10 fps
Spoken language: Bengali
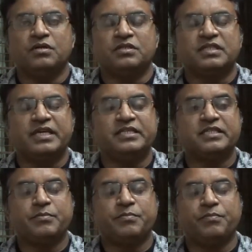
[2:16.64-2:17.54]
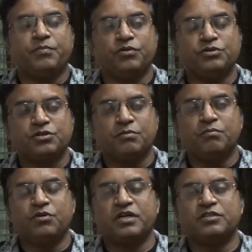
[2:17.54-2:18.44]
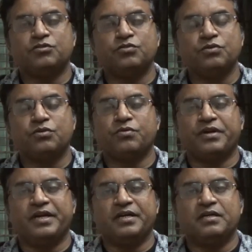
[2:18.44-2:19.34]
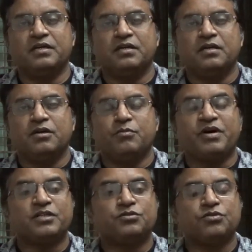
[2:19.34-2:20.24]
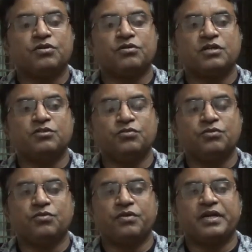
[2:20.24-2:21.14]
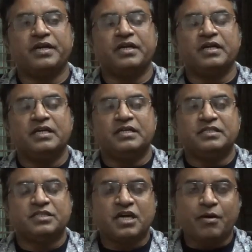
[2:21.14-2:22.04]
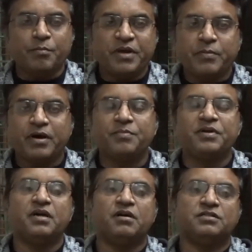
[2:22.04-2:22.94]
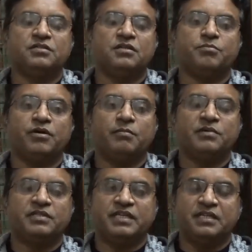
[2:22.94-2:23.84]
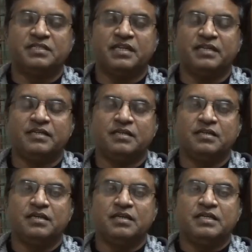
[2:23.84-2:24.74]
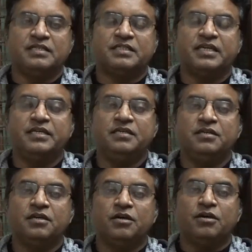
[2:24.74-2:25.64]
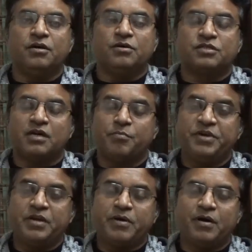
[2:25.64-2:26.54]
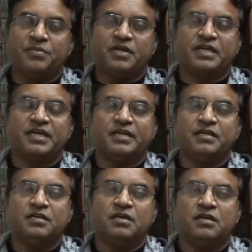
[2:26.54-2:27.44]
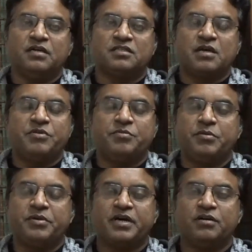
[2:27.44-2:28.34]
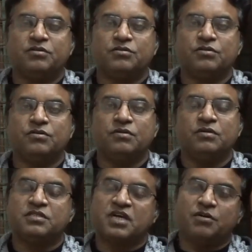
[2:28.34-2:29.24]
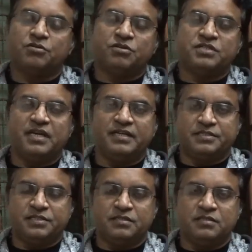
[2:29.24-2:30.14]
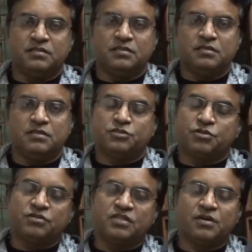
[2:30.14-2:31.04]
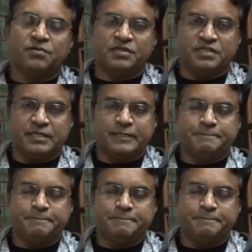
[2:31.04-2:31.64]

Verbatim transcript: সেই যে বৈষম্যকে দূর করে পার্থক্যকে দূর করে যে সাম্যের ভাবনা হজরত মোহাম্মদ এনেছিলেন সেই সাম্যের ভাবনাকে স্বামী বিবেকানন্দ স্বাগত জানিয়েছেন শ্রদ্ধা করেছেন